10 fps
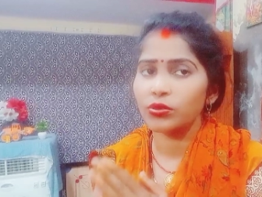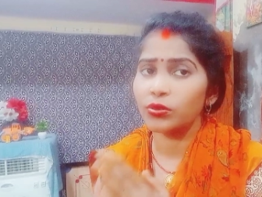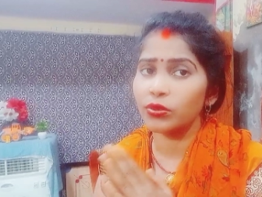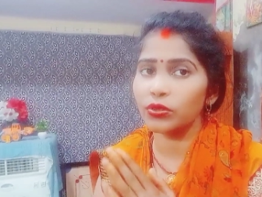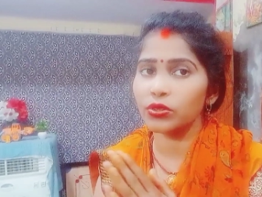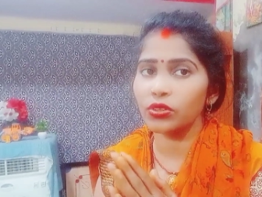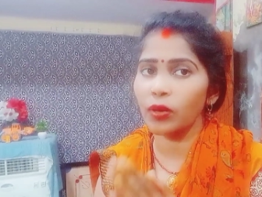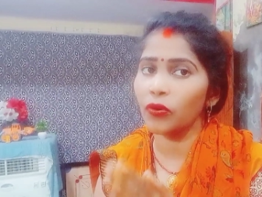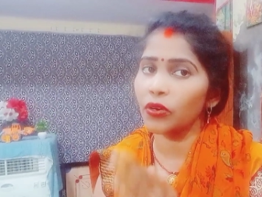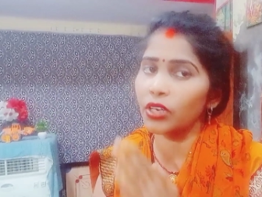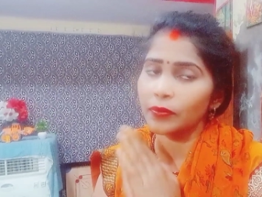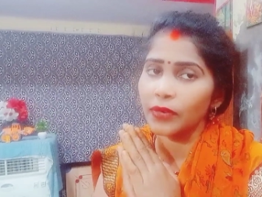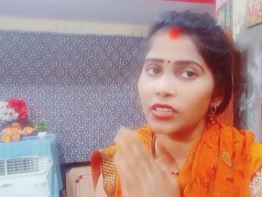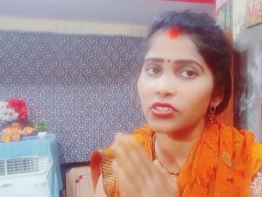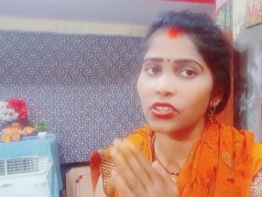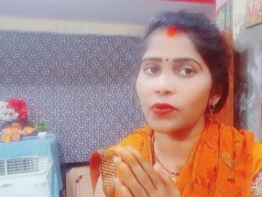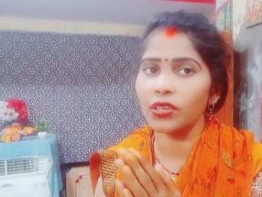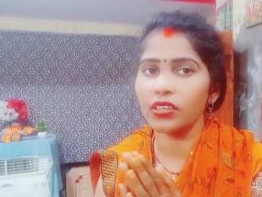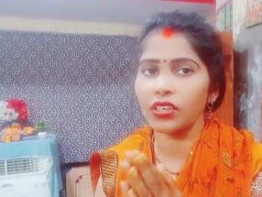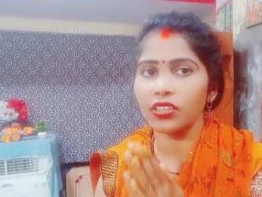सो दोस्तों आप लोग एक प्यारा से
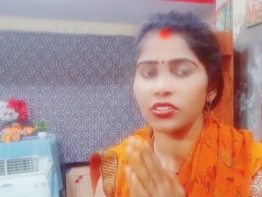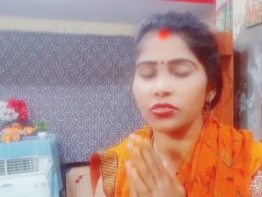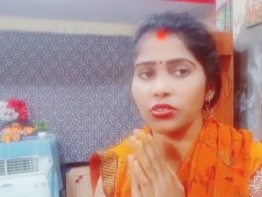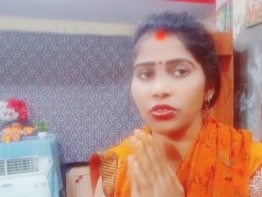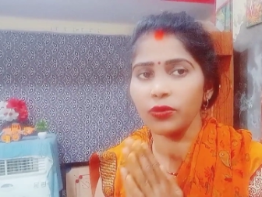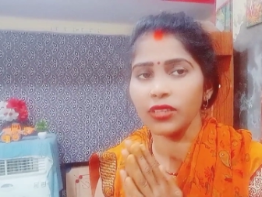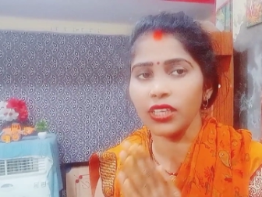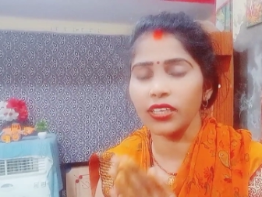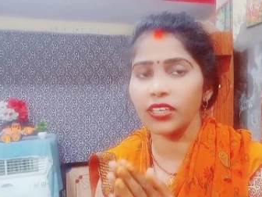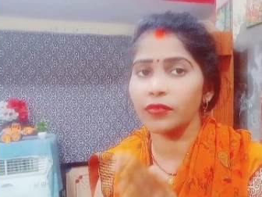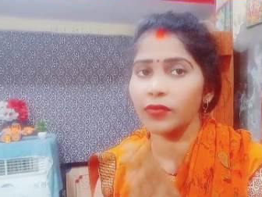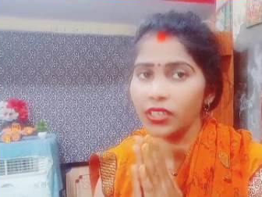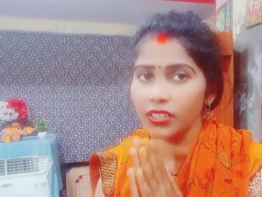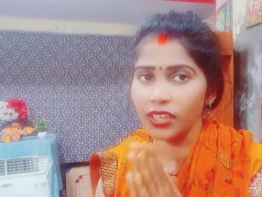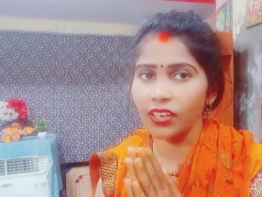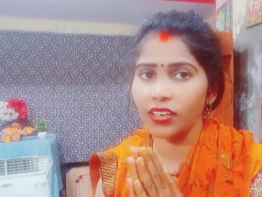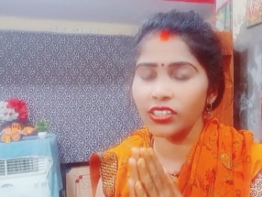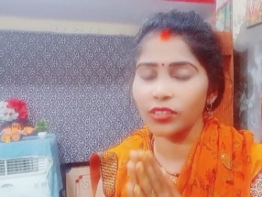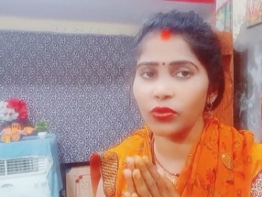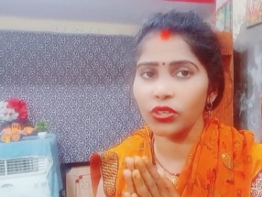कमेंट करके ज़रूर बताइए कि मैं क्या
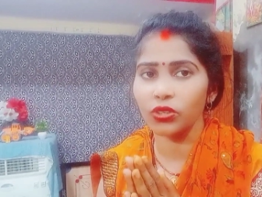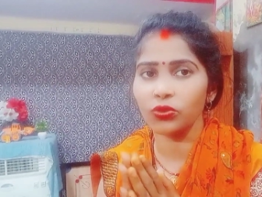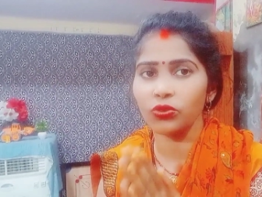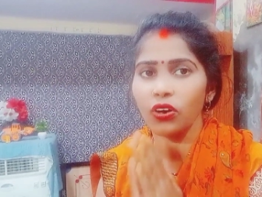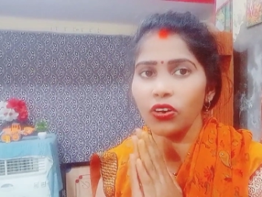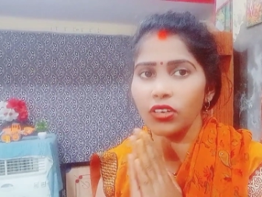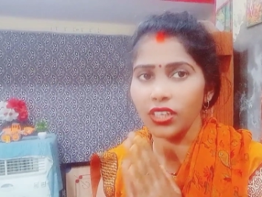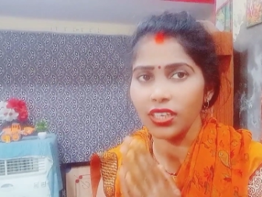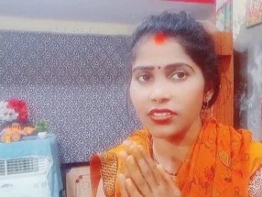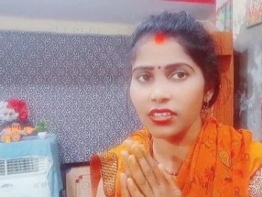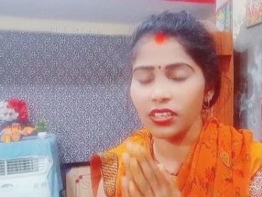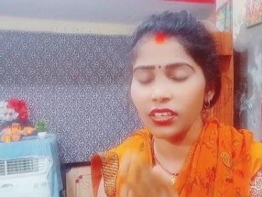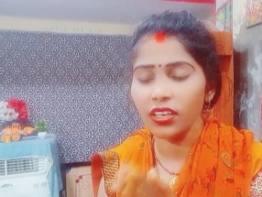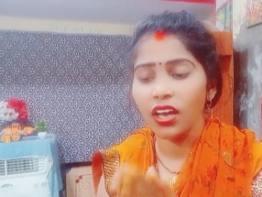गलत बोली हूँ और क्या सही